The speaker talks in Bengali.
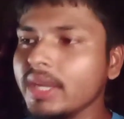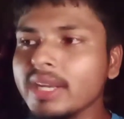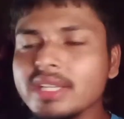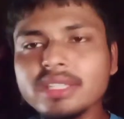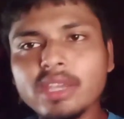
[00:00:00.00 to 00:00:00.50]

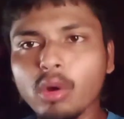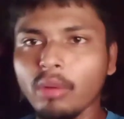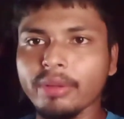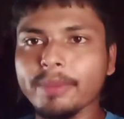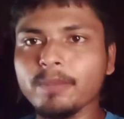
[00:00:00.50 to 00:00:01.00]
ইংরেজিতেই
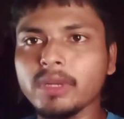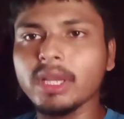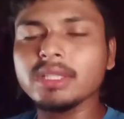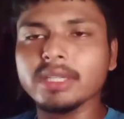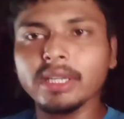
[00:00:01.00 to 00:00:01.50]
হবে
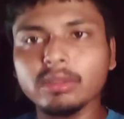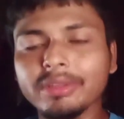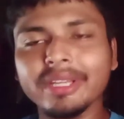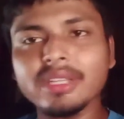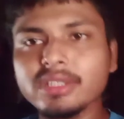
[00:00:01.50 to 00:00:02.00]
ঠিক আছে এটা
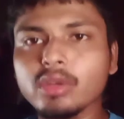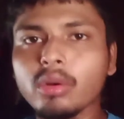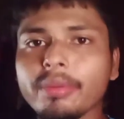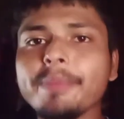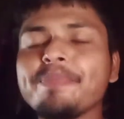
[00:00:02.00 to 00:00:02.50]
কিন্তু ইংরেজিতেই
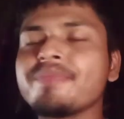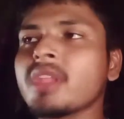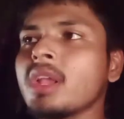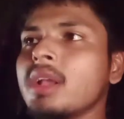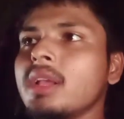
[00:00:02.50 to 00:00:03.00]
হবে
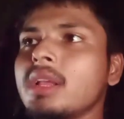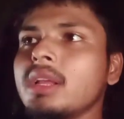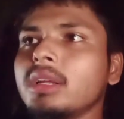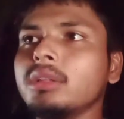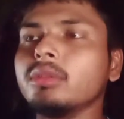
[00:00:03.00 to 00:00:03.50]

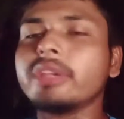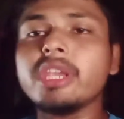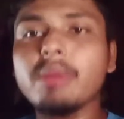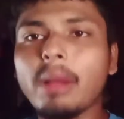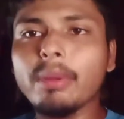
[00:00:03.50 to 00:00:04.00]
তো
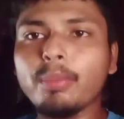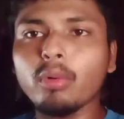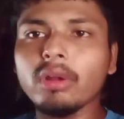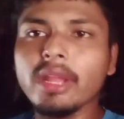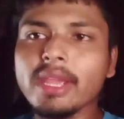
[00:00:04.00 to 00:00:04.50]
কিভাবে
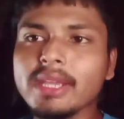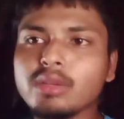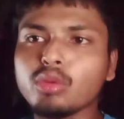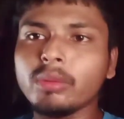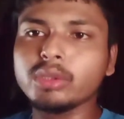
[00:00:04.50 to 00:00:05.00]
পড়লে এই
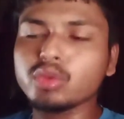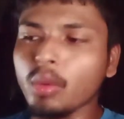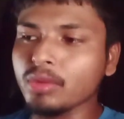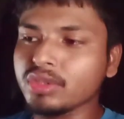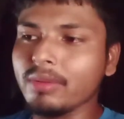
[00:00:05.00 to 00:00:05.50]
যে তোমাদের
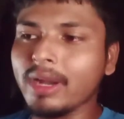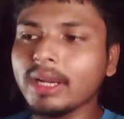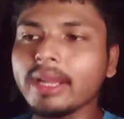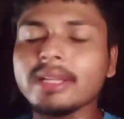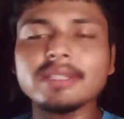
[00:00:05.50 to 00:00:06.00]
সমস্যা
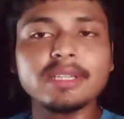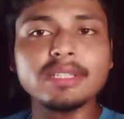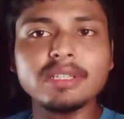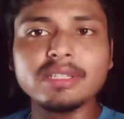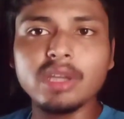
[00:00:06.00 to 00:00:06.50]
বাংলা ইংরেজি
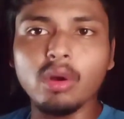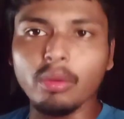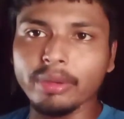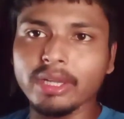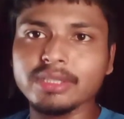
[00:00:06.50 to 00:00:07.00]
সেই জিনিসটা
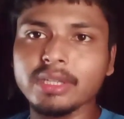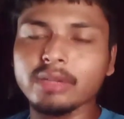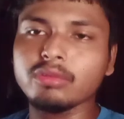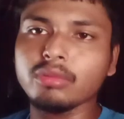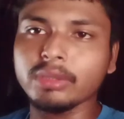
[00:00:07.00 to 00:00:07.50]
হবে না সেটা
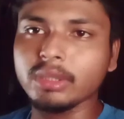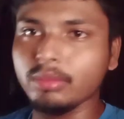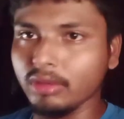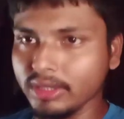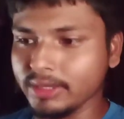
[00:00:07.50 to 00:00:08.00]
একটু তোমাদের
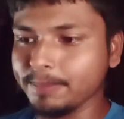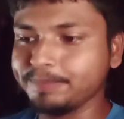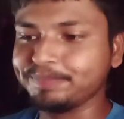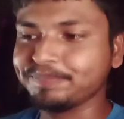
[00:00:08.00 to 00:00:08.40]
বলে দিই